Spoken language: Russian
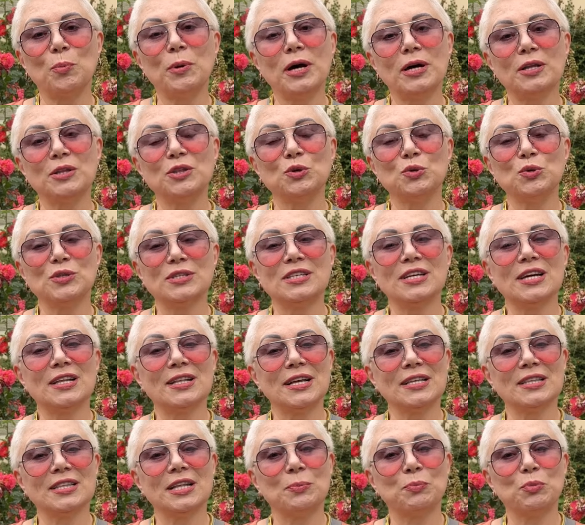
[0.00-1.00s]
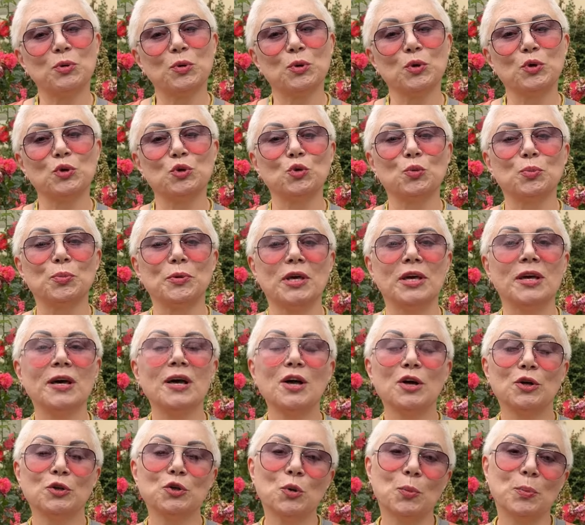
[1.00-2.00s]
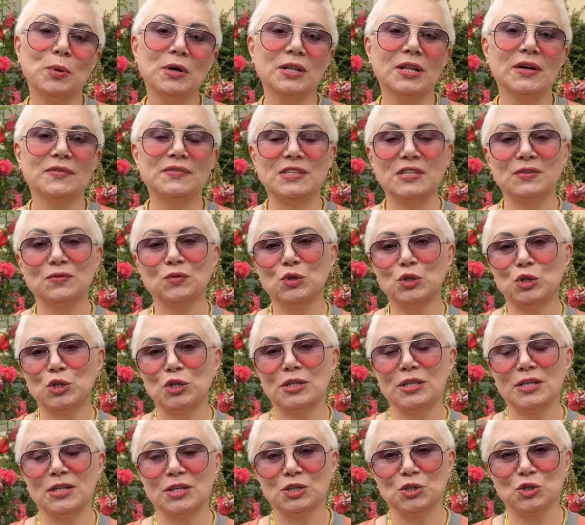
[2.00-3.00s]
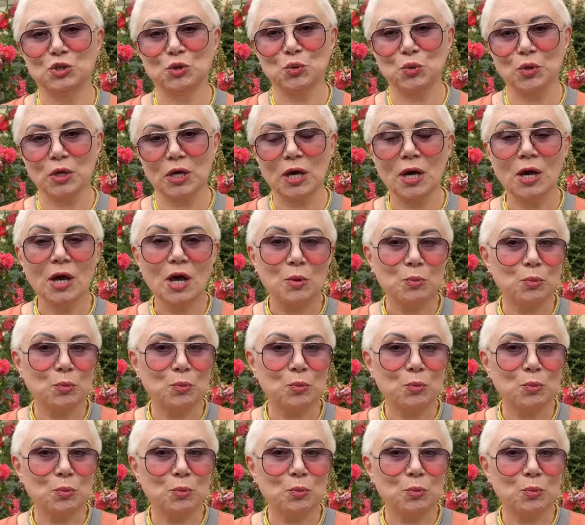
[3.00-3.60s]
бы одну сделать на полуюбке, но было всего 4 штуки.